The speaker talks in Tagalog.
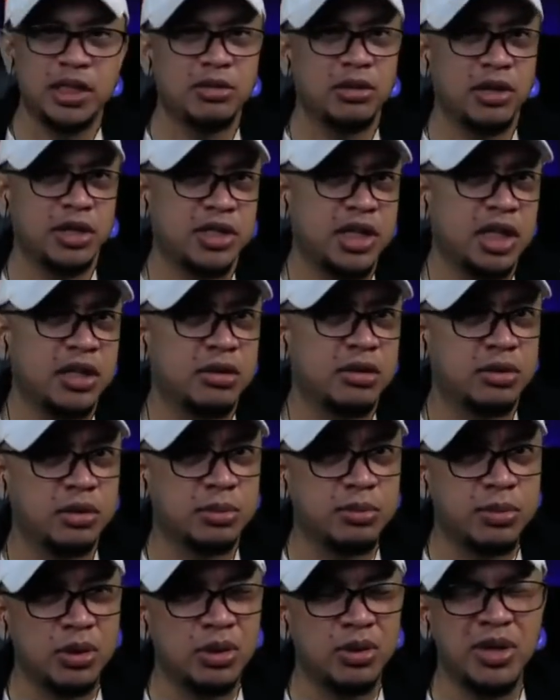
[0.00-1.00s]
dito kay
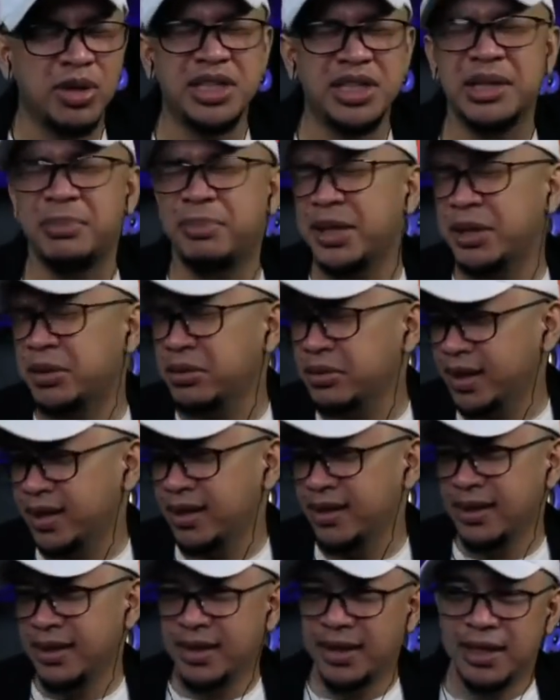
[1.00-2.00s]
Senator Bongo. Isa pa to eh.
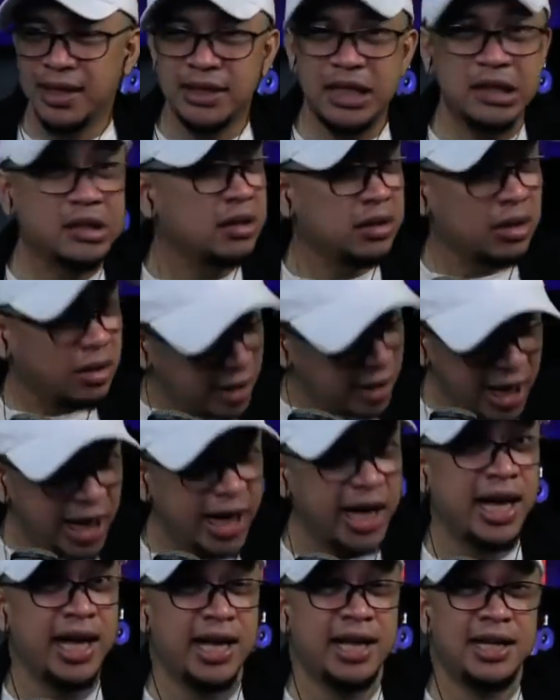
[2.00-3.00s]
Sa totoo
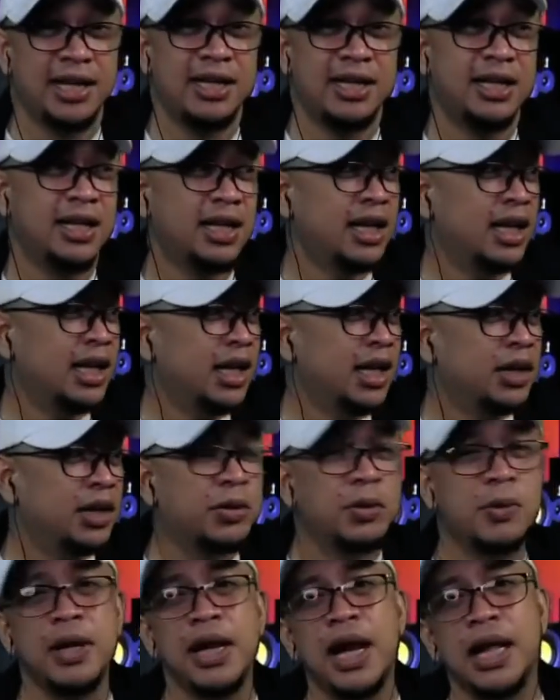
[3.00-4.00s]
lang ha,
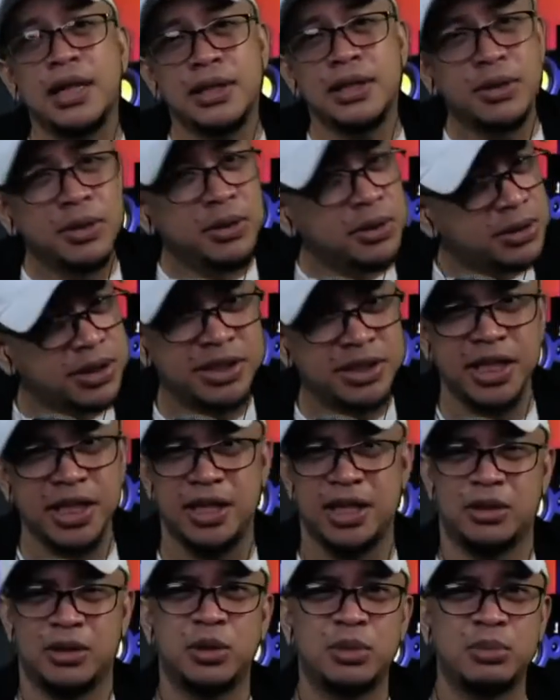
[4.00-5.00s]
kung wala siguro si
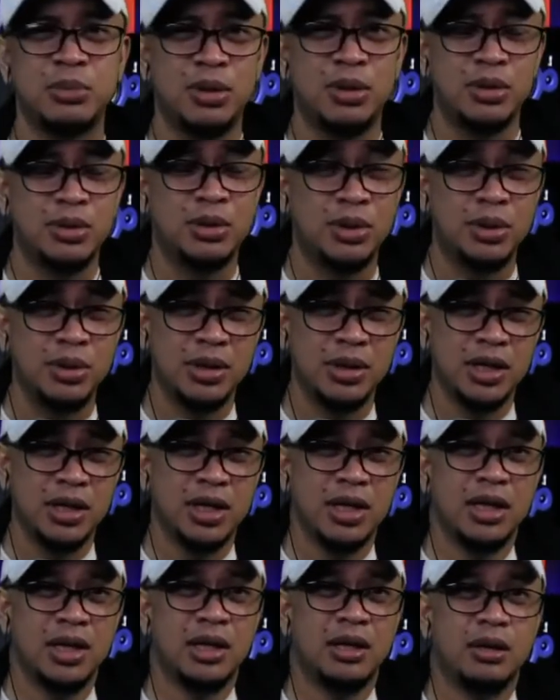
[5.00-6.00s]
Senator Bongo,
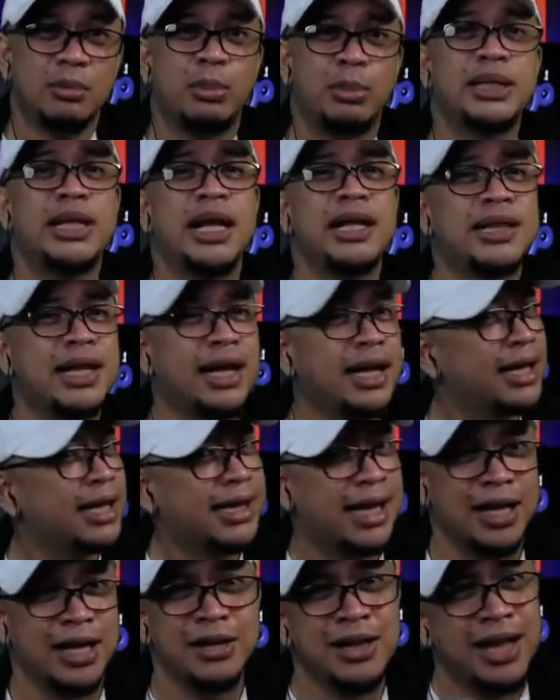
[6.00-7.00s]
patay talaga
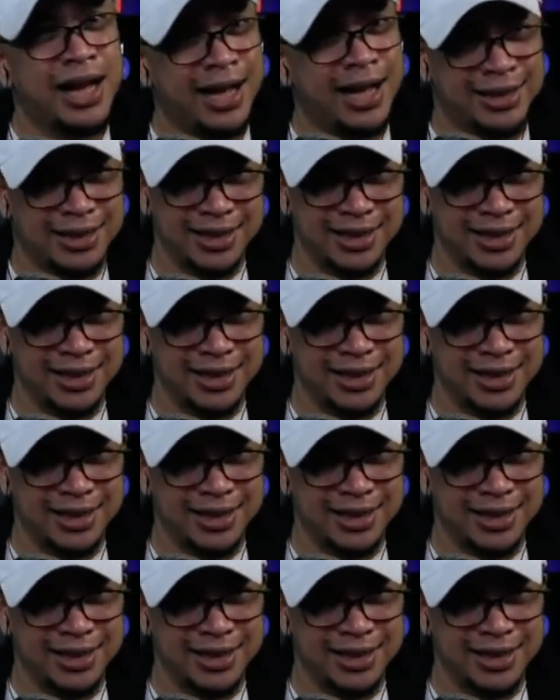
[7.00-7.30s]
tayong lahat.